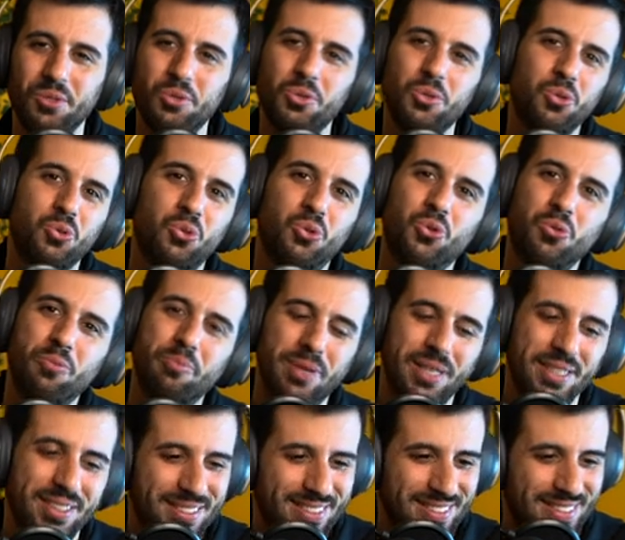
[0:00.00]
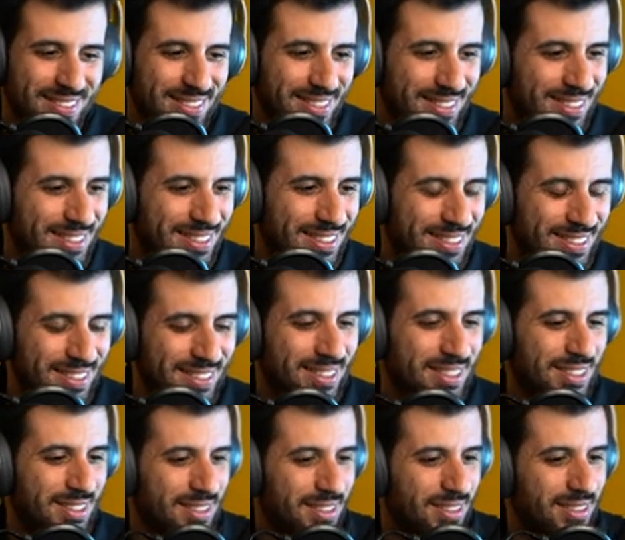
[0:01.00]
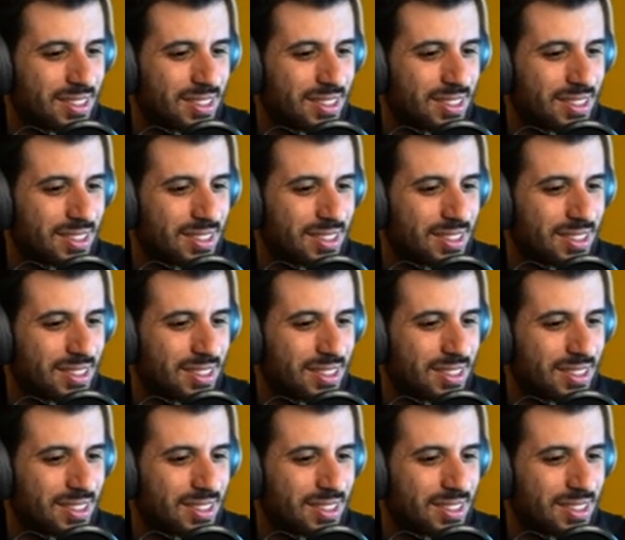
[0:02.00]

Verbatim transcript: su YouTube. Però si accende.